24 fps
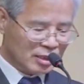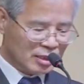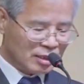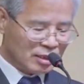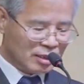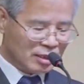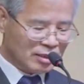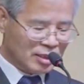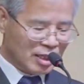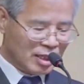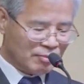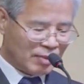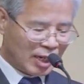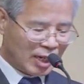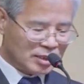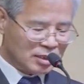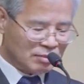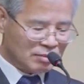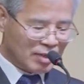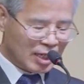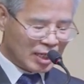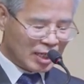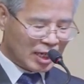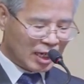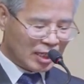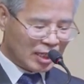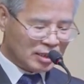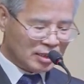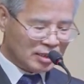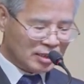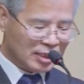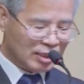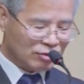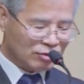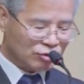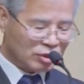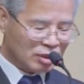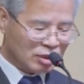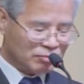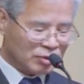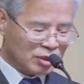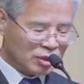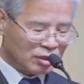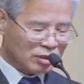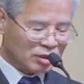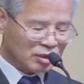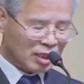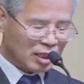그런데 마지막까지
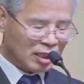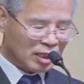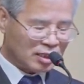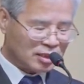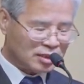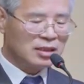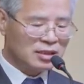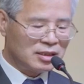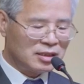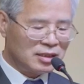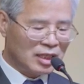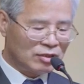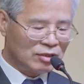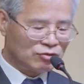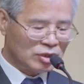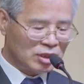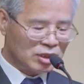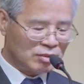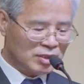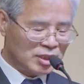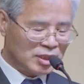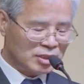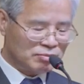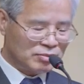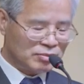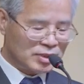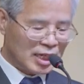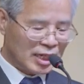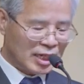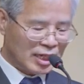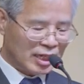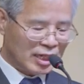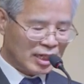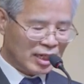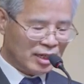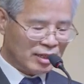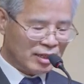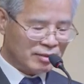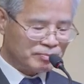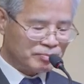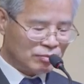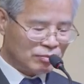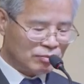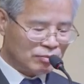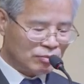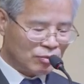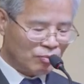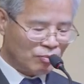예수님 곁에 예수님이 십자가에
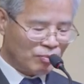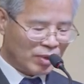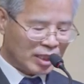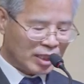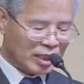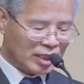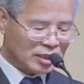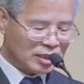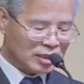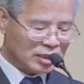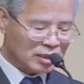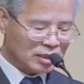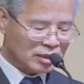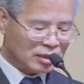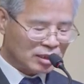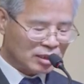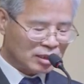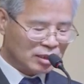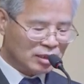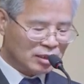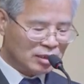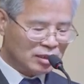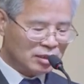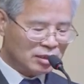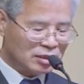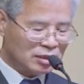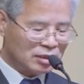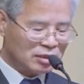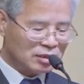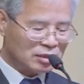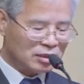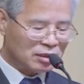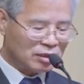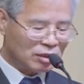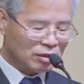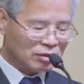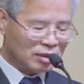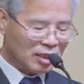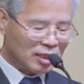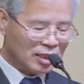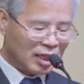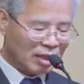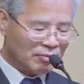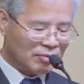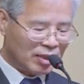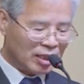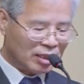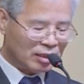못 박히시는 그 곁에
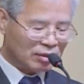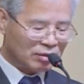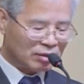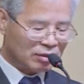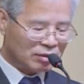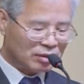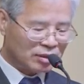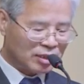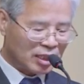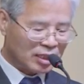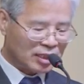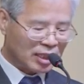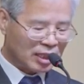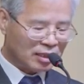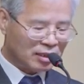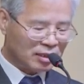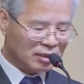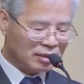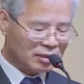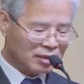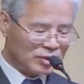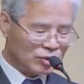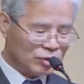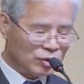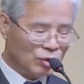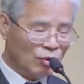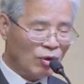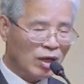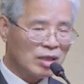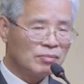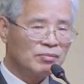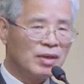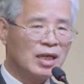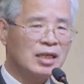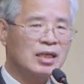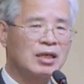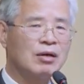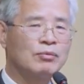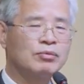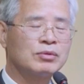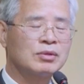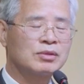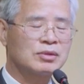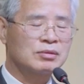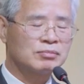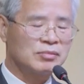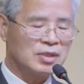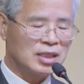남아있던 제자는 요한밖에
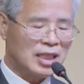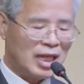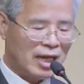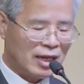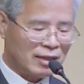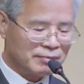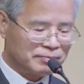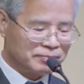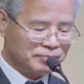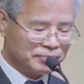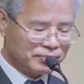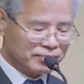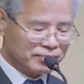없었습니다.